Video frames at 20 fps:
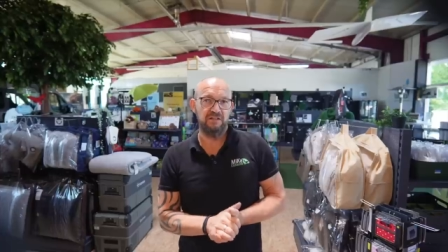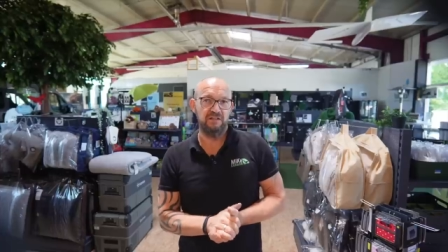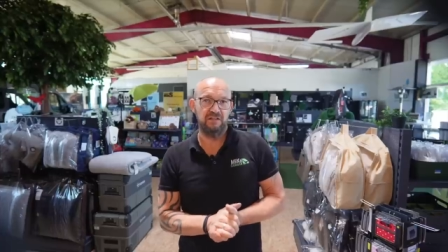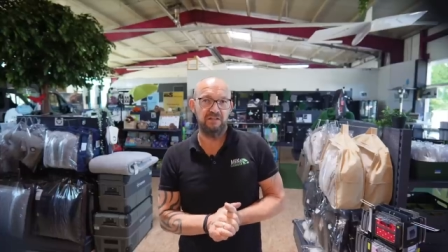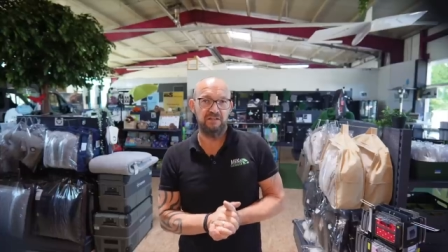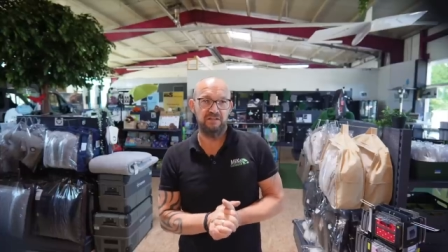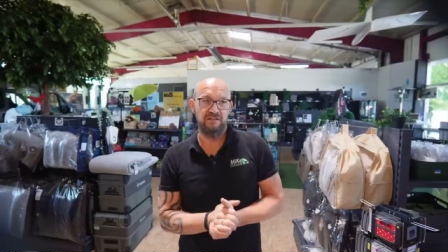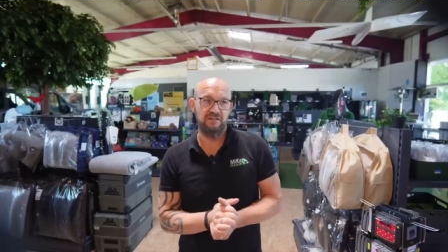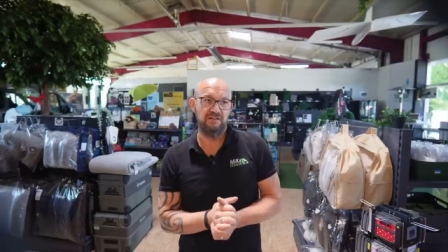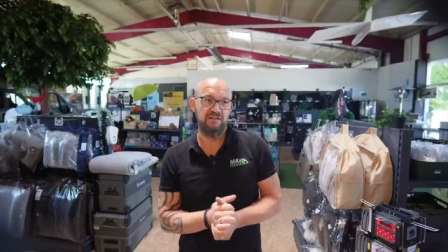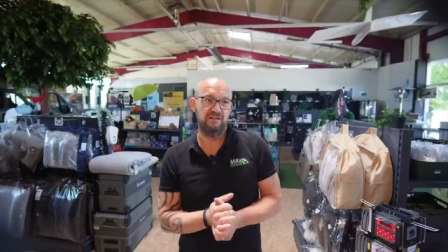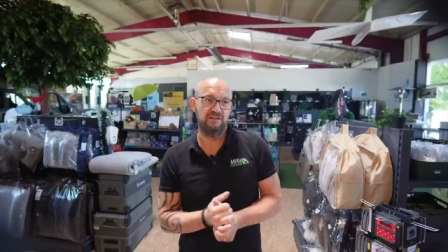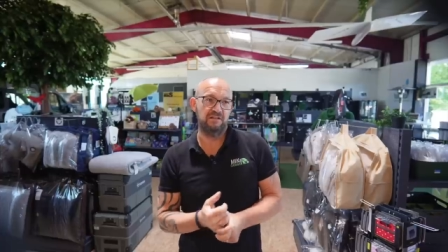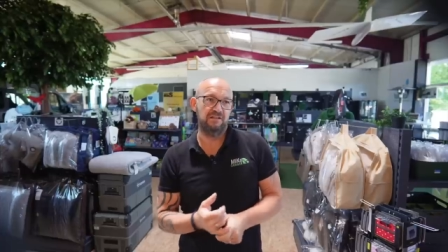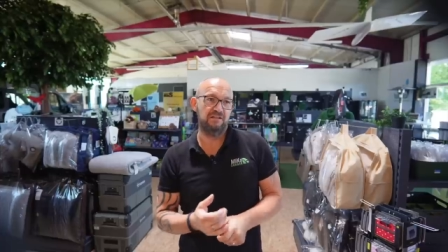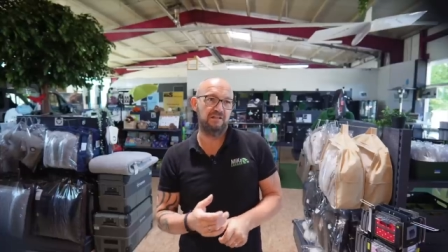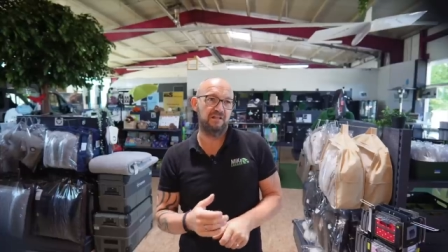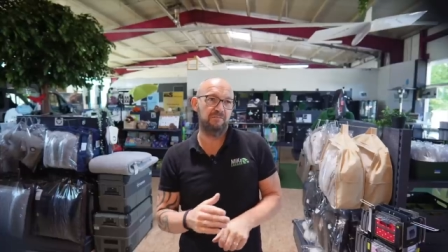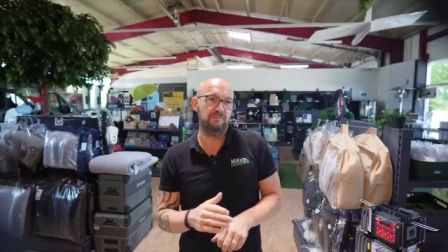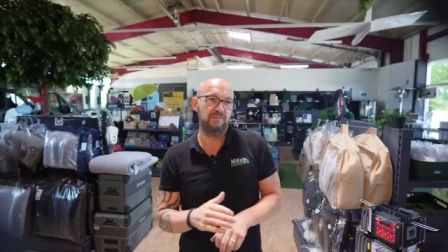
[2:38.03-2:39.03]
der die in
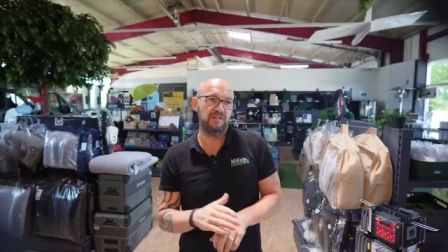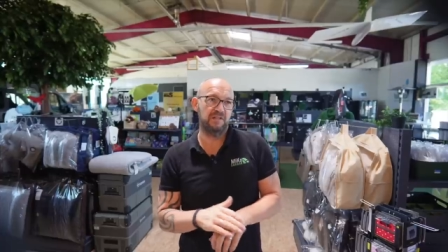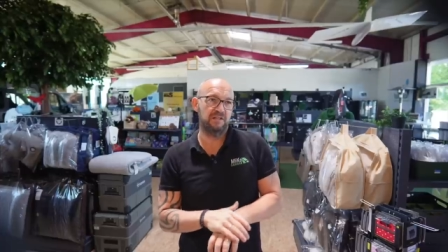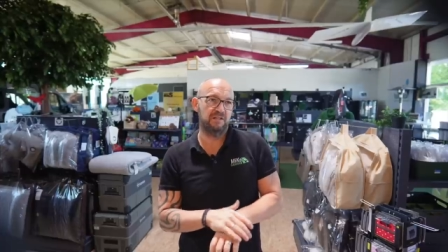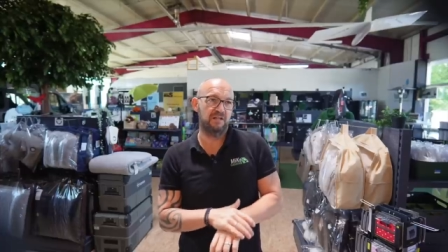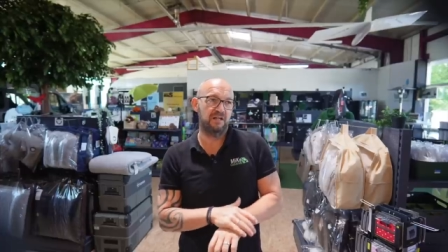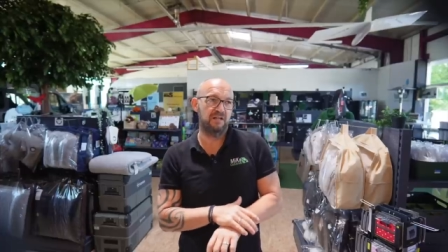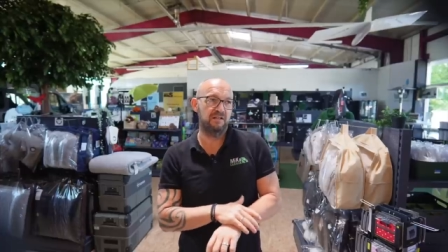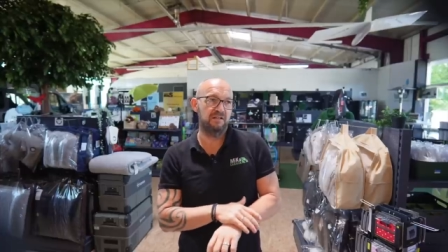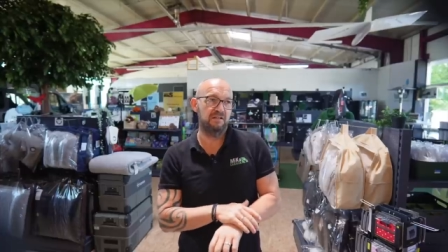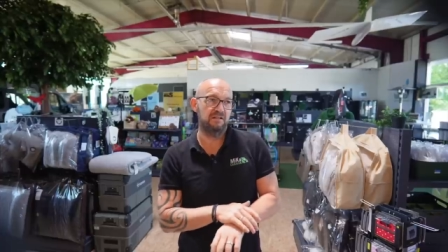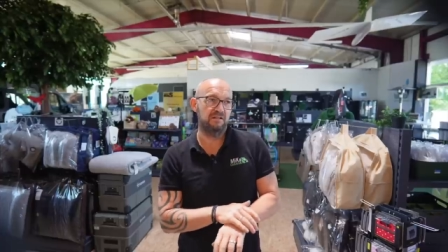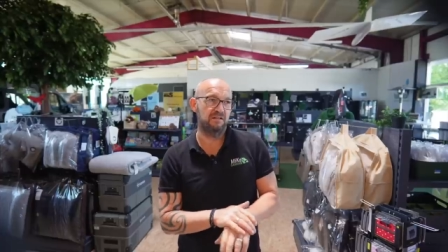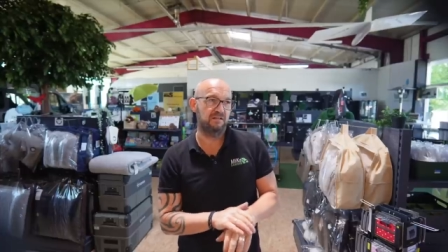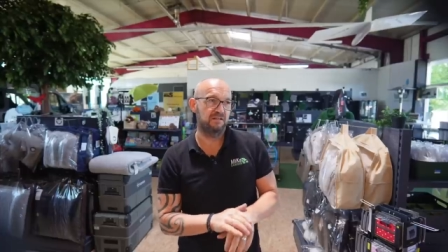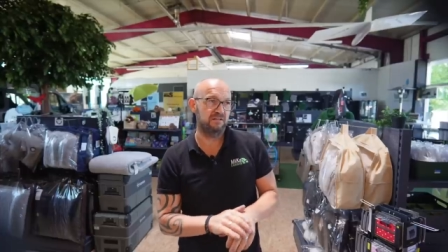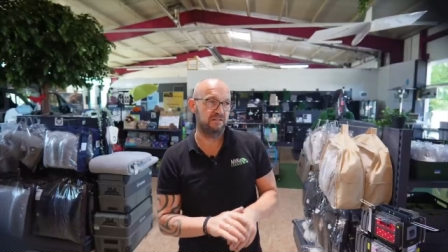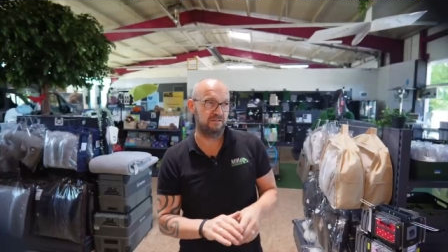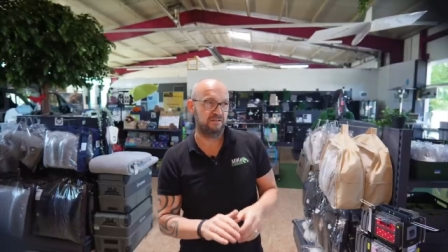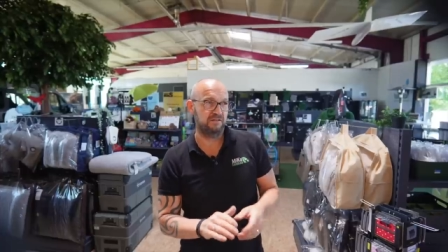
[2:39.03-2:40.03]
seinem Kanal
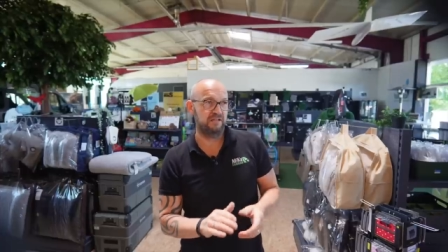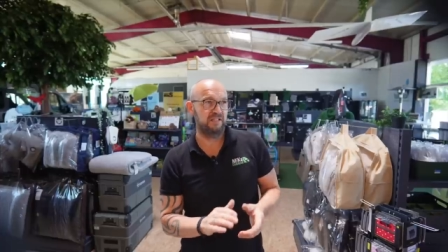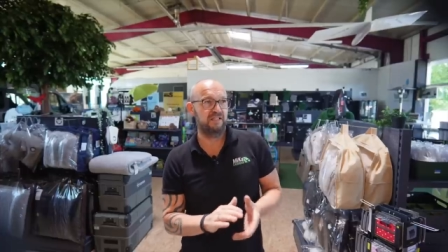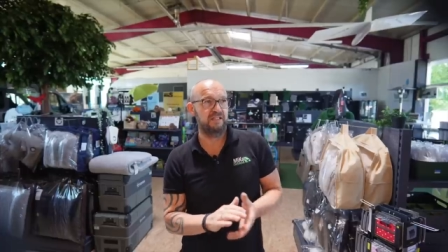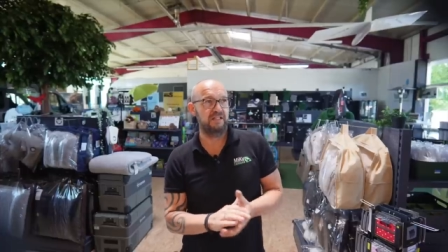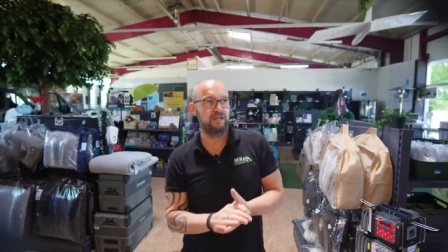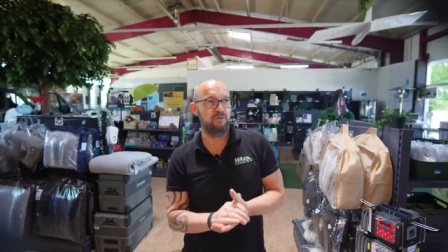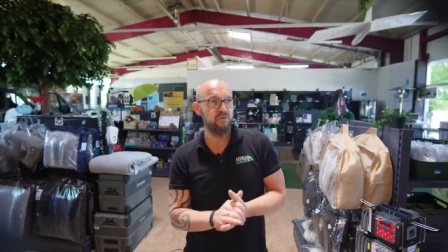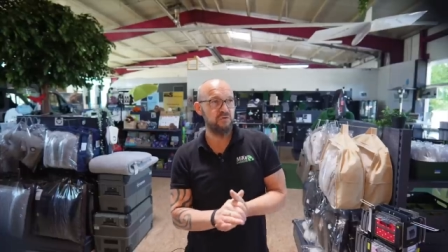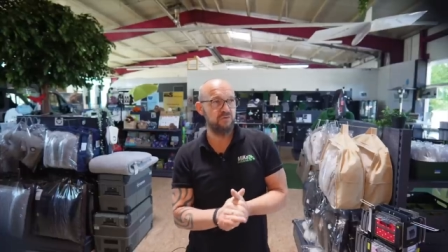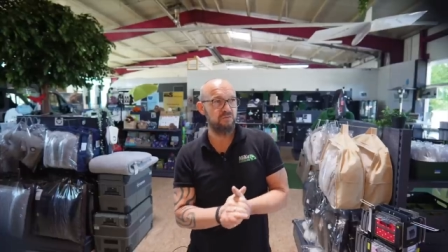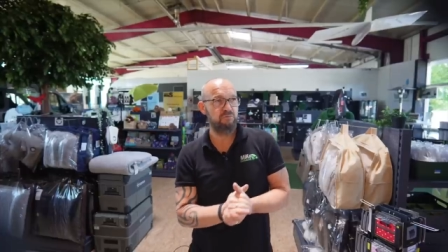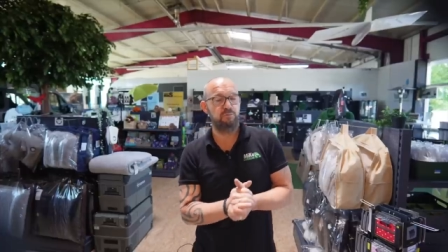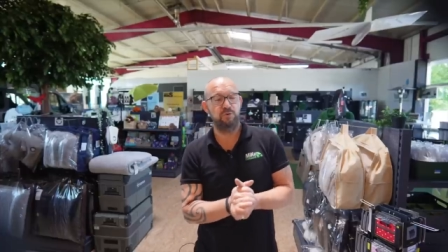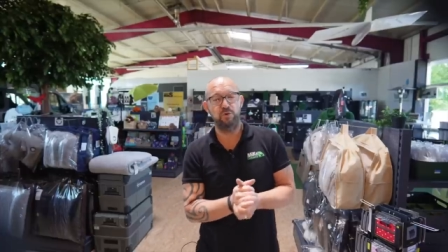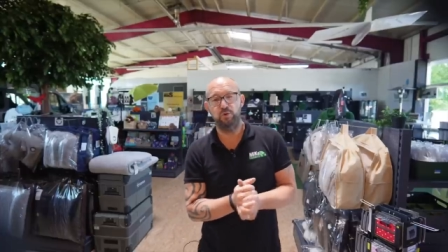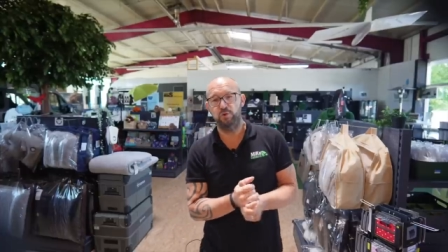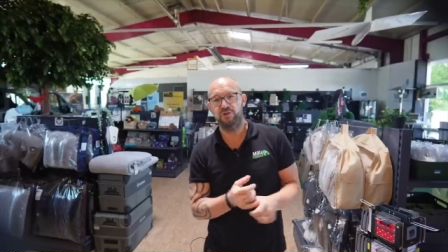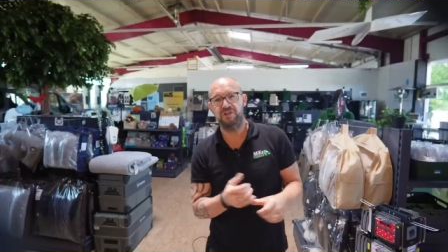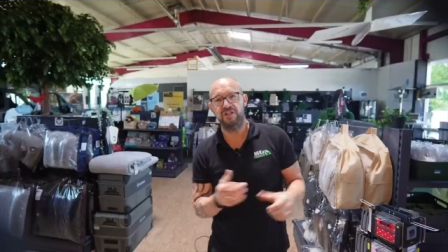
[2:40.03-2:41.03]
hinaus
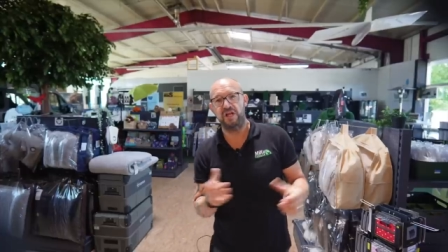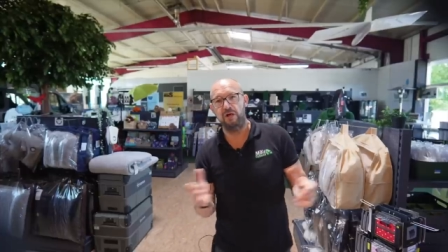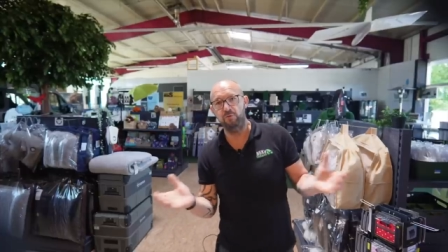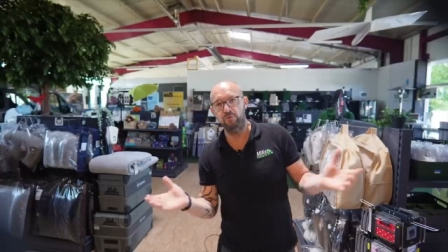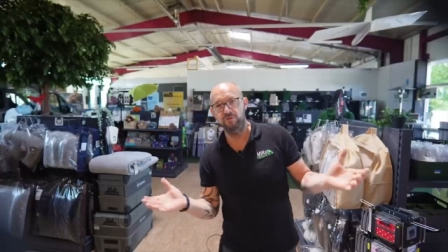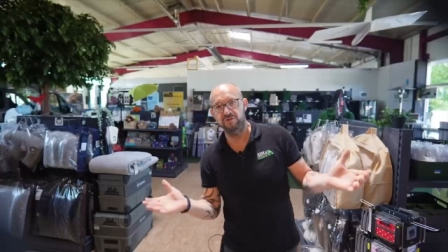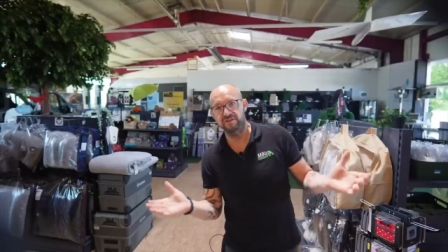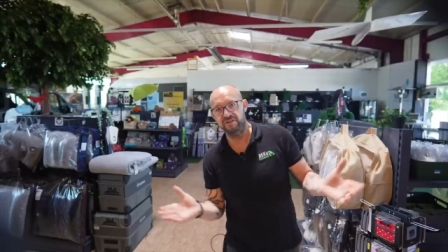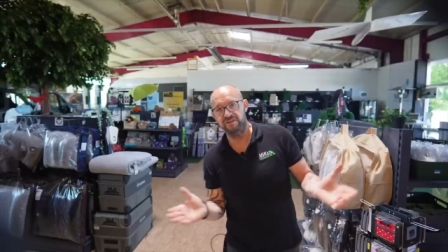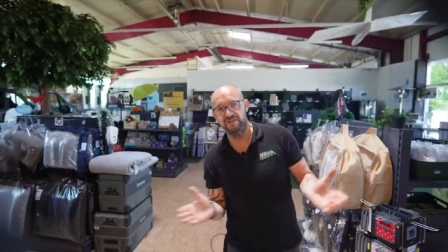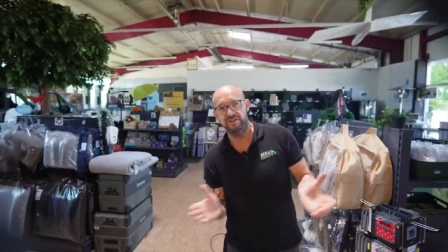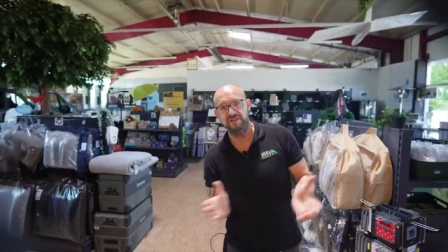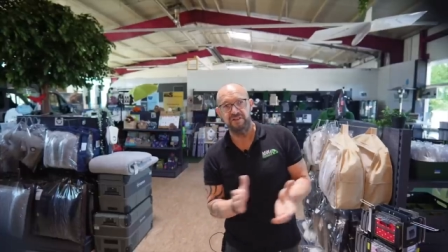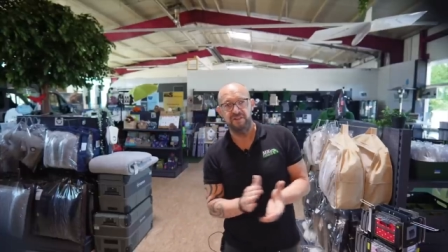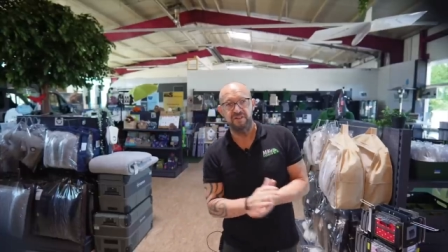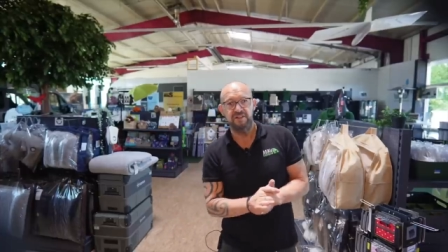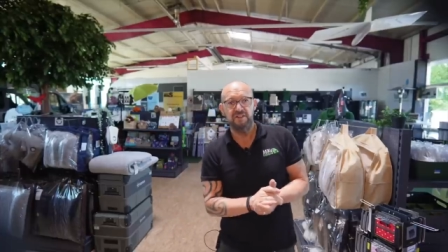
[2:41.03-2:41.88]
posaunte.